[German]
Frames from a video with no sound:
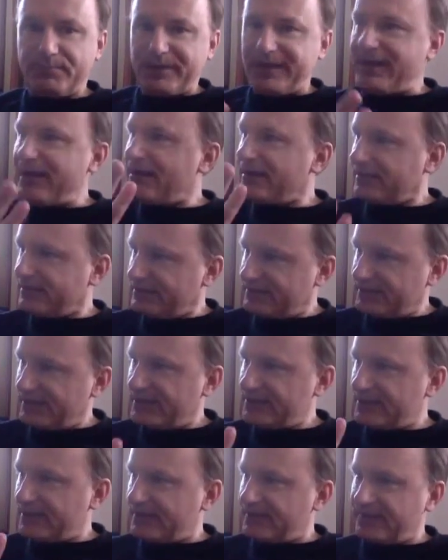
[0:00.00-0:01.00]

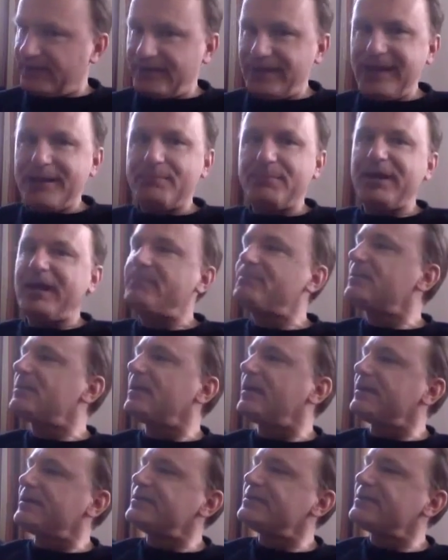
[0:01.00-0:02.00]
Parität kennen Sie, bleibt
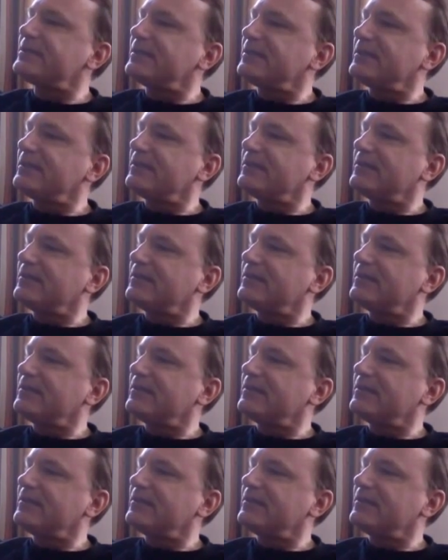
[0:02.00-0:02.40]
gleich.